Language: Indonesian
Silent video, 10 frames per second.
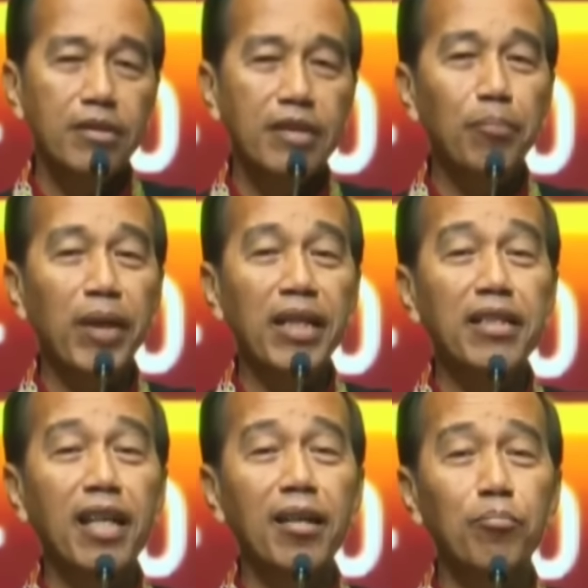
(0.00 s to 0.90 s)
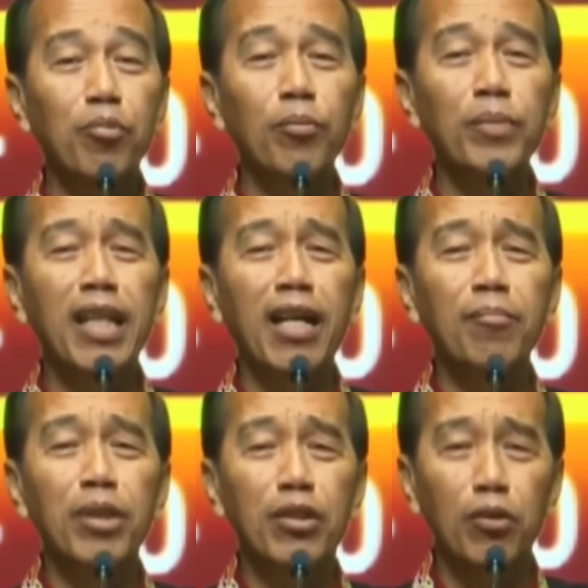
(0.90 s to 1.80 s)
capeknya belum hilang
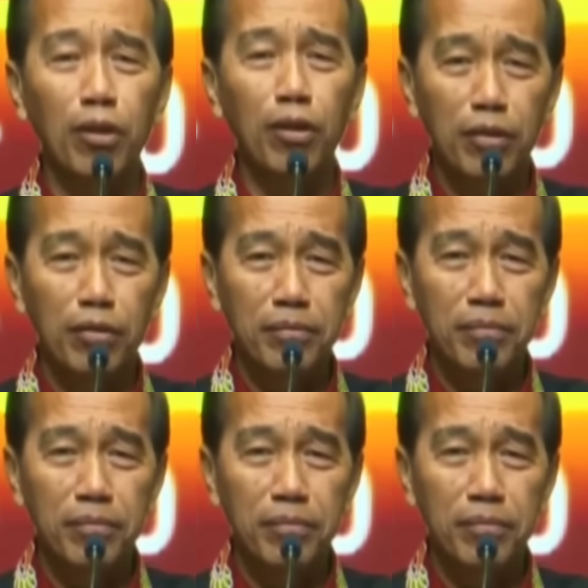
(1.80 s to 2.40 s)
betul.